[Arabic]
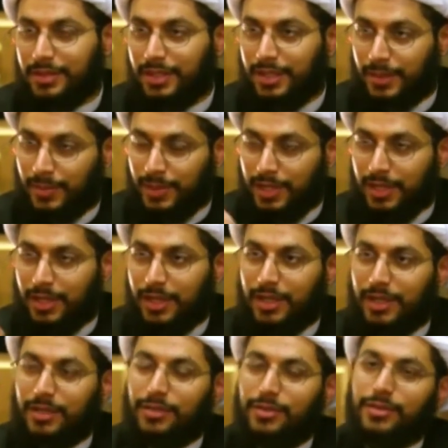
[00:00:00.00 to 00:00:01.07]

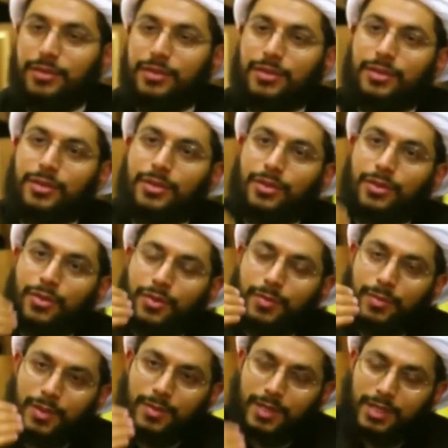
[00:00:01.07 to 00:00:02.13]
كربلاء ثم